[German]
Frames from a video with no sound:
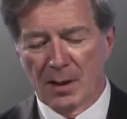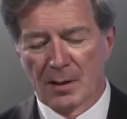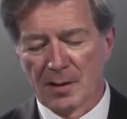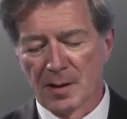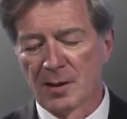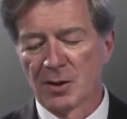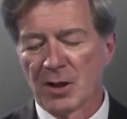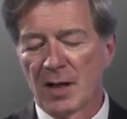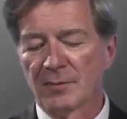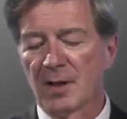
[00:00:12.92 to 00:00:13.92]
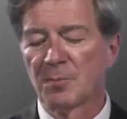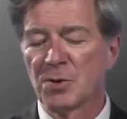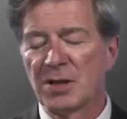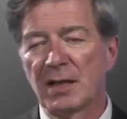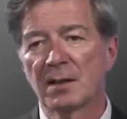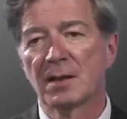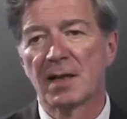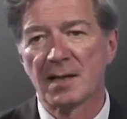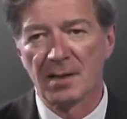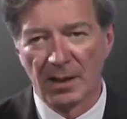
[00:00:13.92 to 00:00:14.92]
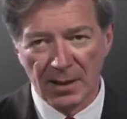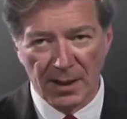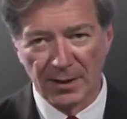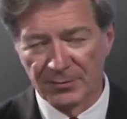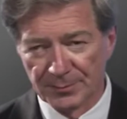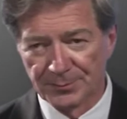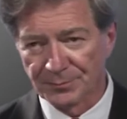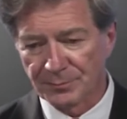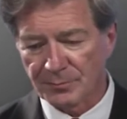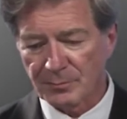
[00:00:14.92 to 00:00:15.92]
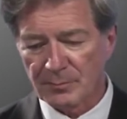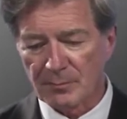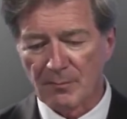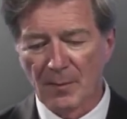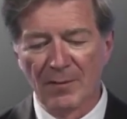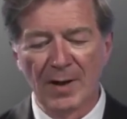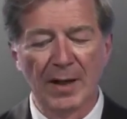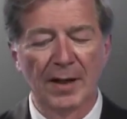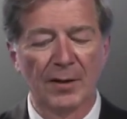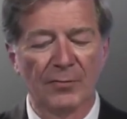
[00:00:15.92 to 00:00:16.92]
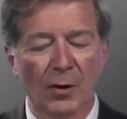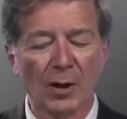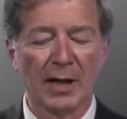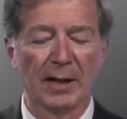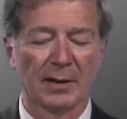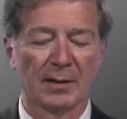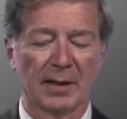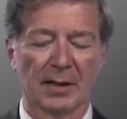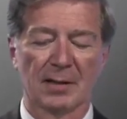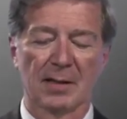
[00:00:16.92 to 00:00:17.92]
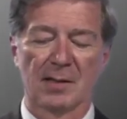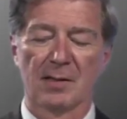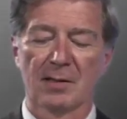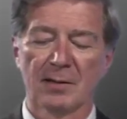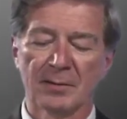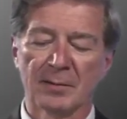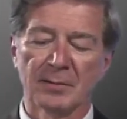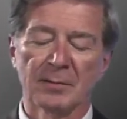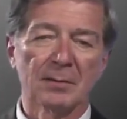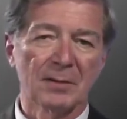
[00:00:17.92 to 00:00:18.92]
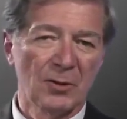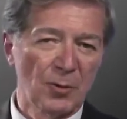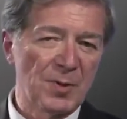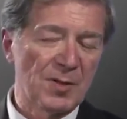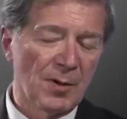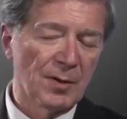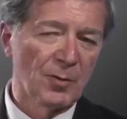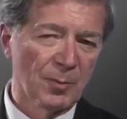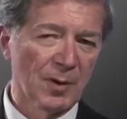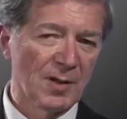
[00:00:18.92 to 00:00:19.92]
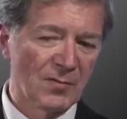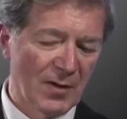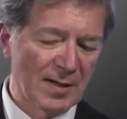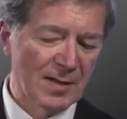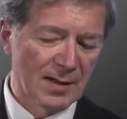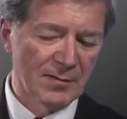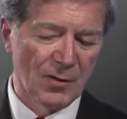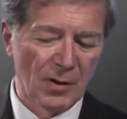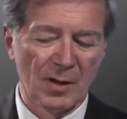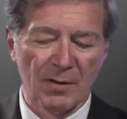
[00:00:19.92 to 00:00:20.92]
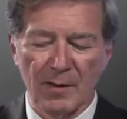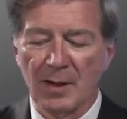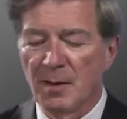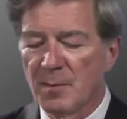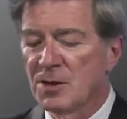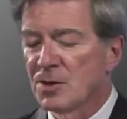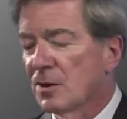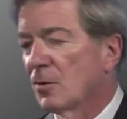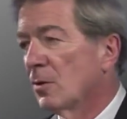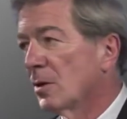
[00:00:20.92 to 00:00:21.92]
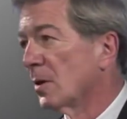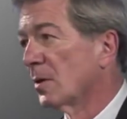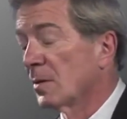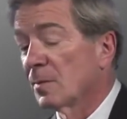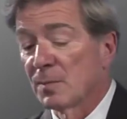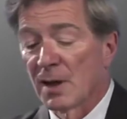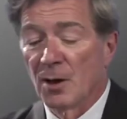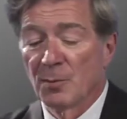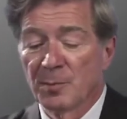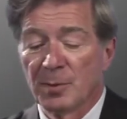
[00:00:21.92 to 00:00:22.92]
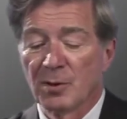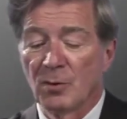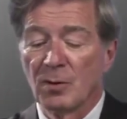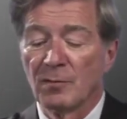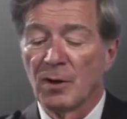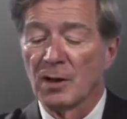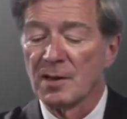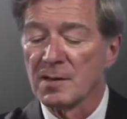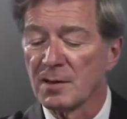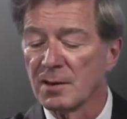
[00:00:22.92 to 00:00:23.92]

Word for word: Das sind Straftatbestände, die erst dann greifen, wenn ein Erfolg eingetreten ist. Ein hübsches Wort übrigens für hässliche Folgen. Wenn ein Mensch getötet, beraubt, betrogen worden ist,